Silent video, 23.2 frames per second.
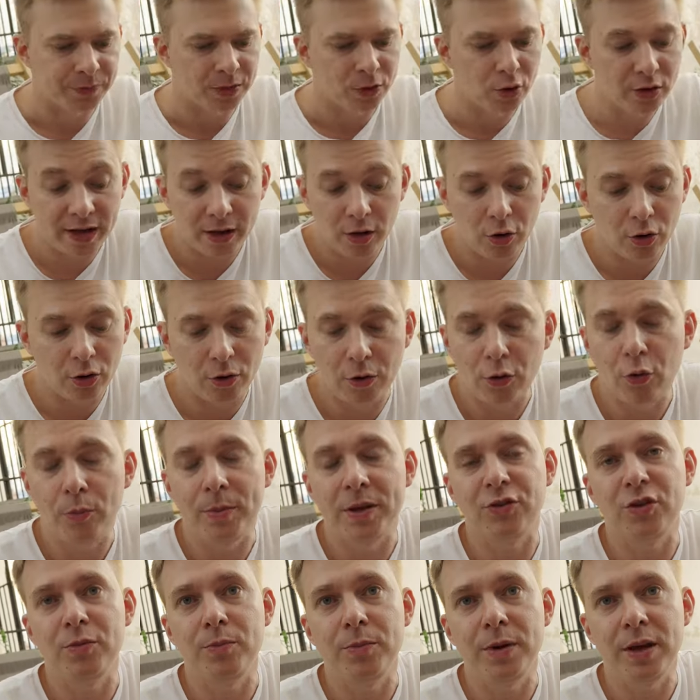No ja
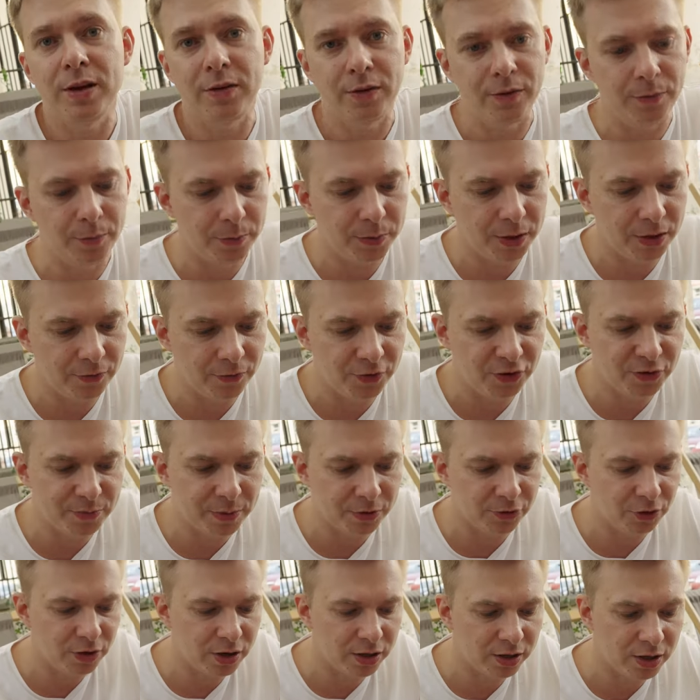lubię, czym mniej, mniej
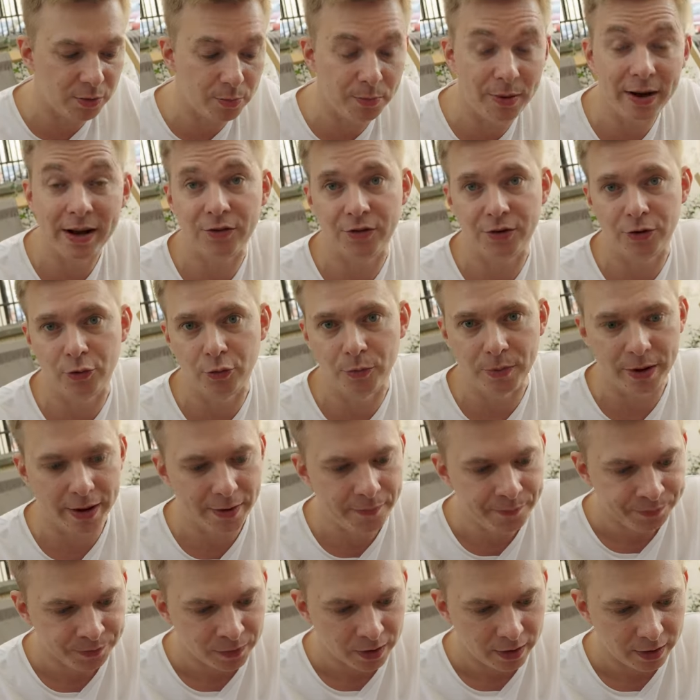wysmażone, tym bardziej lubię e,
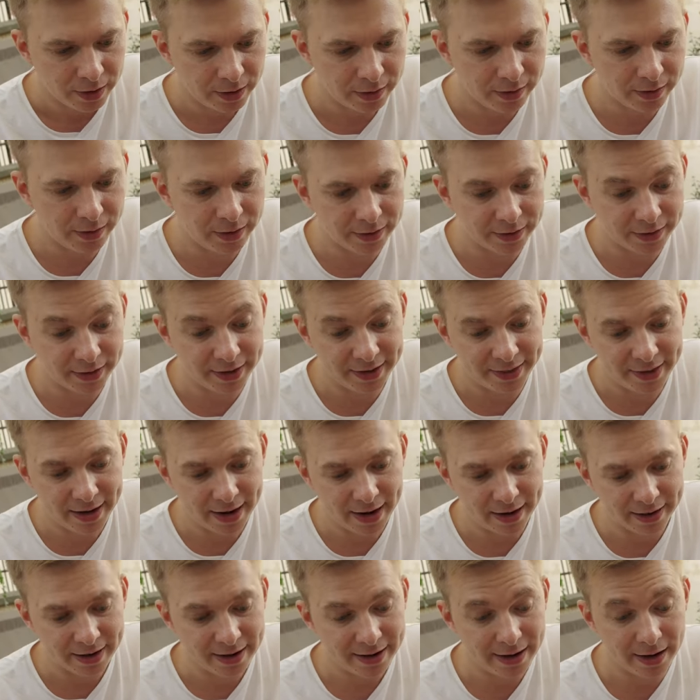
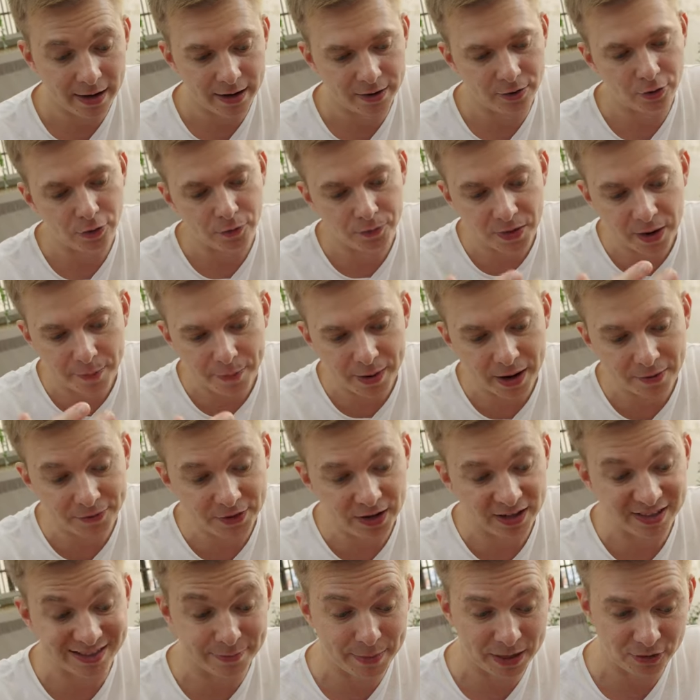generalnie, ale no
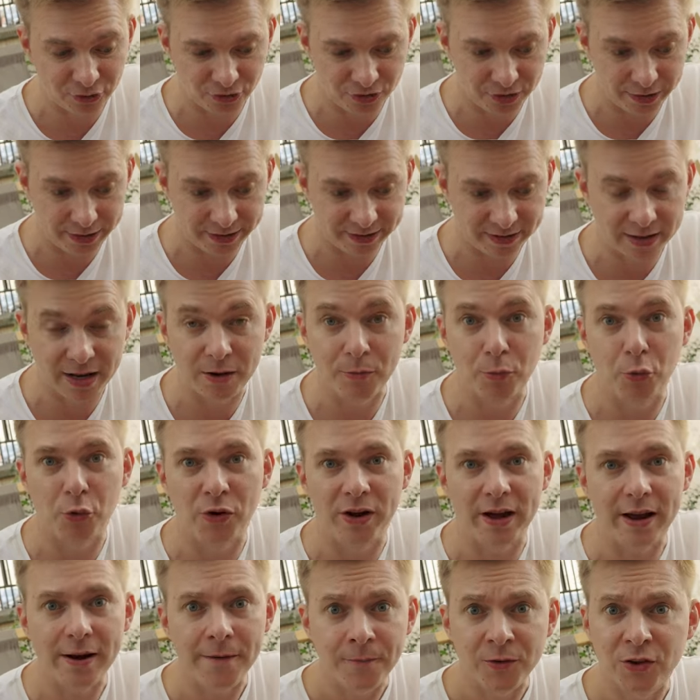naprawdę smaczny jest ten
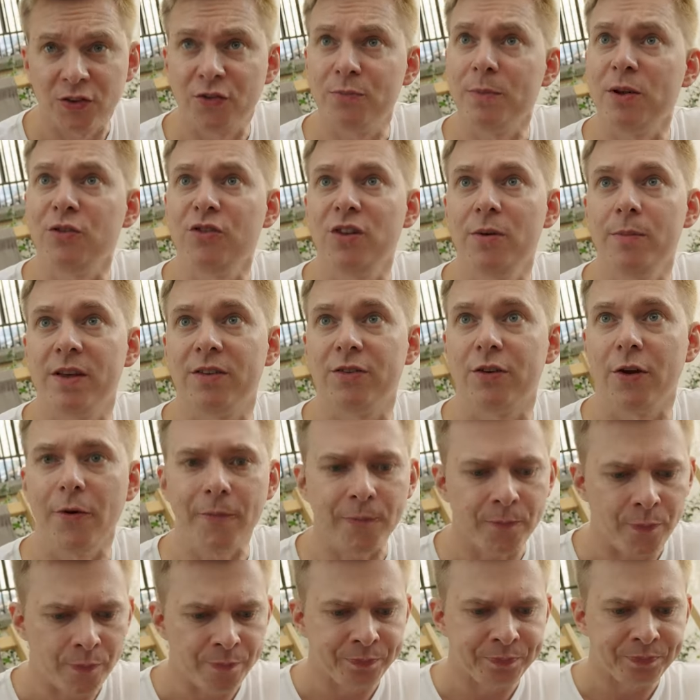burger. Smaczne mięso,
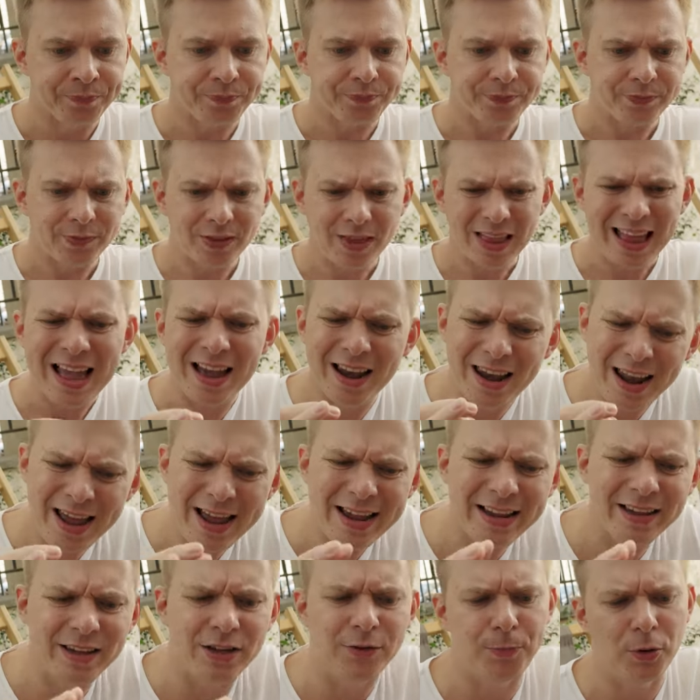tak
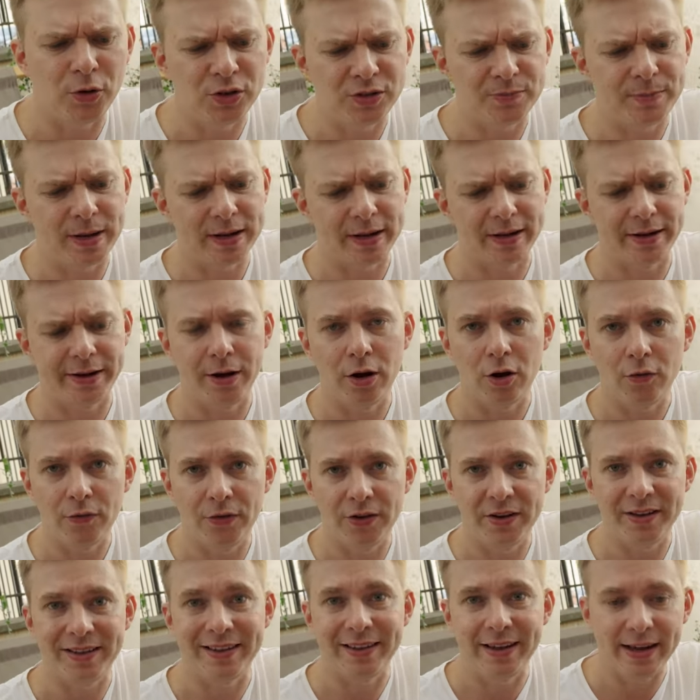lekki posmak
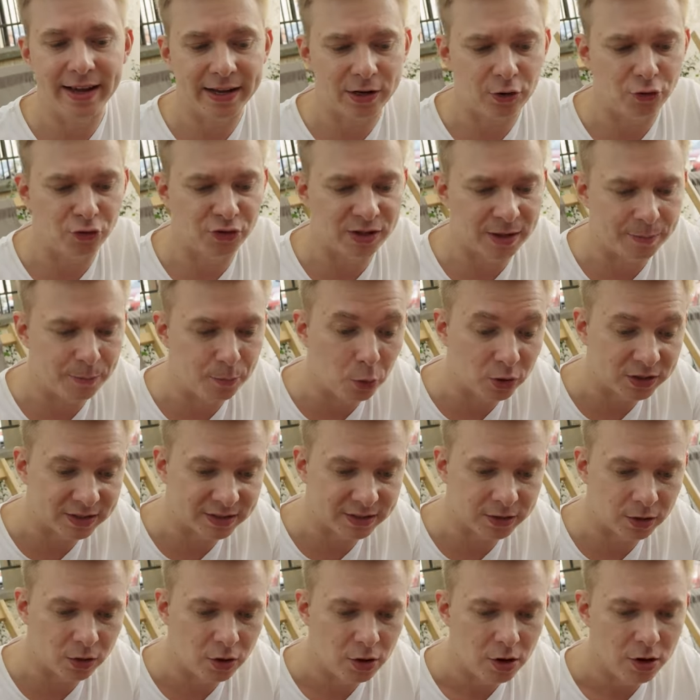grillowy, nie jakoś tam
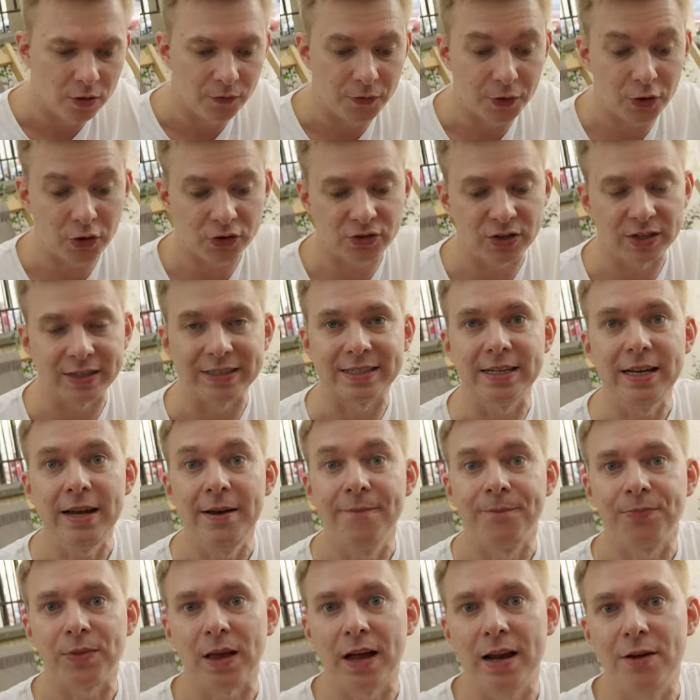mocno wychodzący,
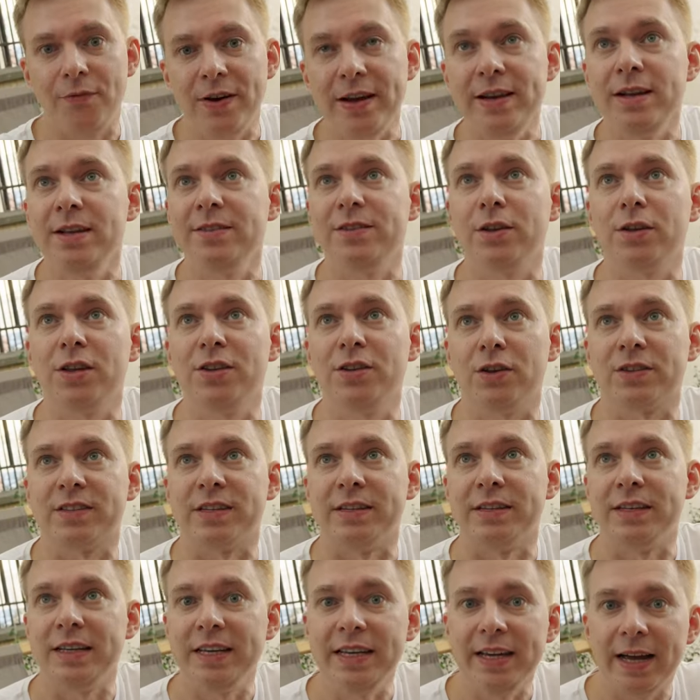ale fajne są te sosy
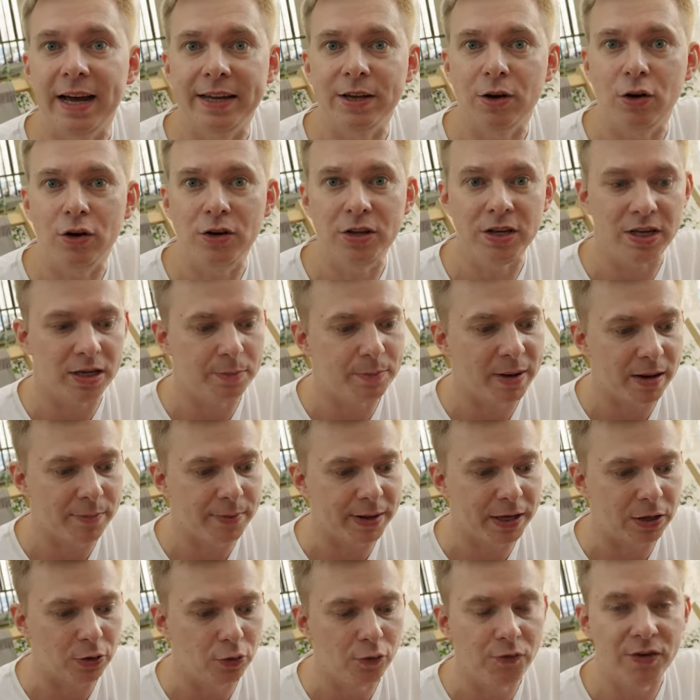i aioli i
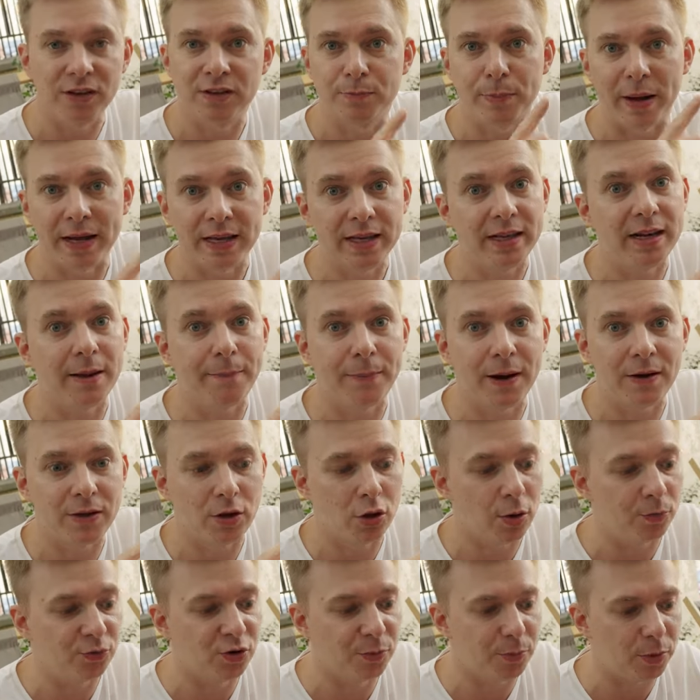barbecue, więc pani naprawdę
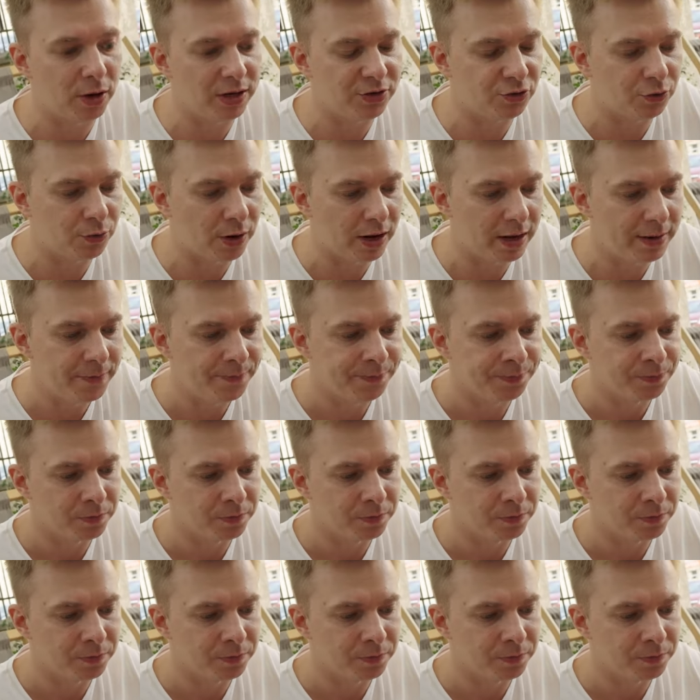dobrze poleciła,